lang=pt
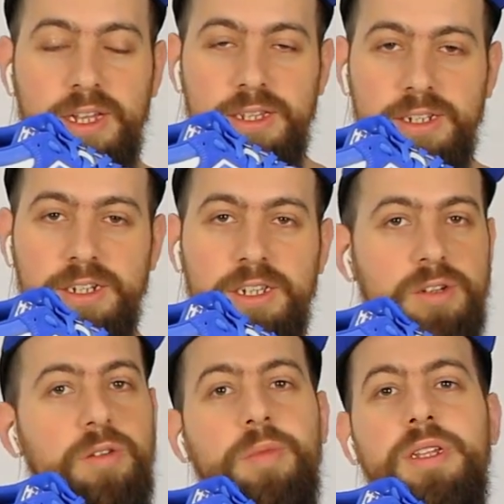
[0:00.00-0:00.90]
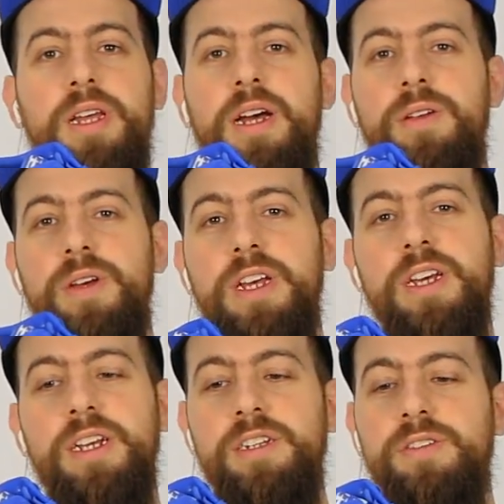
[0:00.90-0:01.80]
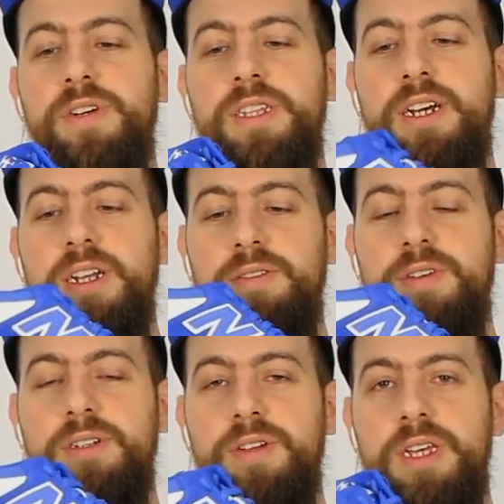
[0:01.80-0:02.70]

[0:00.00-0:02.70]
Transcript: deixa aqui no comentário que a gente vai estar tá gravando